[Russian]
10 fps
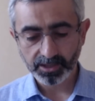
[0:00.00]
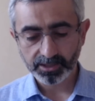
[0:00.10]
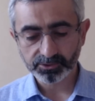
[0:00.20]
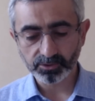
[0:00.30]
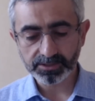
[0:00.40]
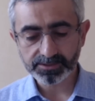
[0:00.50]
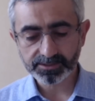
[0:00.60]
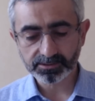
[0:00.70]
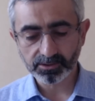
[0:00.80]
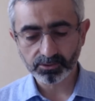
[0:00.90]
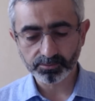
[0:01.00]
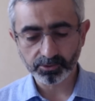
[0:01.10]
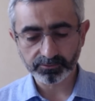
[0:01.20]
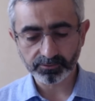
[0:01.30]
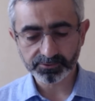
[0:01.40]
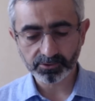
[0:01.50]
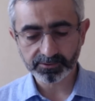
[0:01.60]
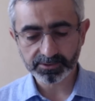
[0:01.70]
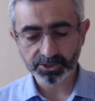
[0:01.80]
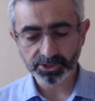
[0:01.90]
но истинной любовью все
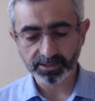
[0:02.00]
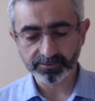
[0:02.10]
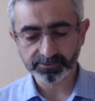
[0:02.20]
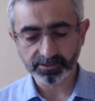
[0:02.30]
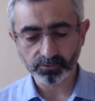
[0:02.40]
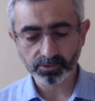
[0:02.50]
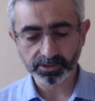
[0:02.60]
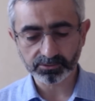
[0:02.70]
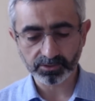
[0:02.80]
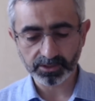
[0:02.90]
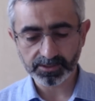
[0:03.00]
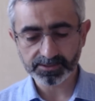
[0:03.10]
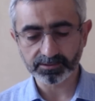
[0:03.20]
возвращали в того, который есть